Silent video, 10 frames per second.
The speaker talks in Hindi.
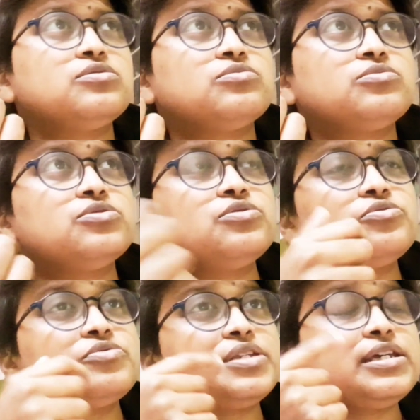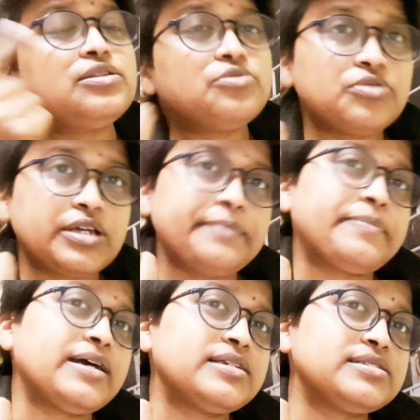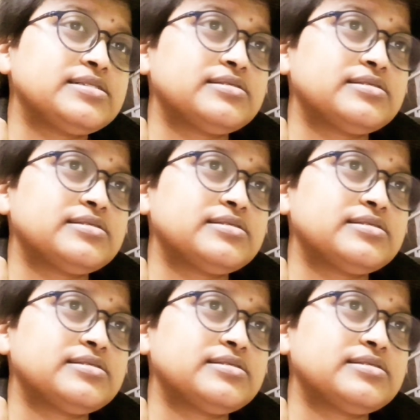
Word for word: वो लोग उन्हीं लोगों के पास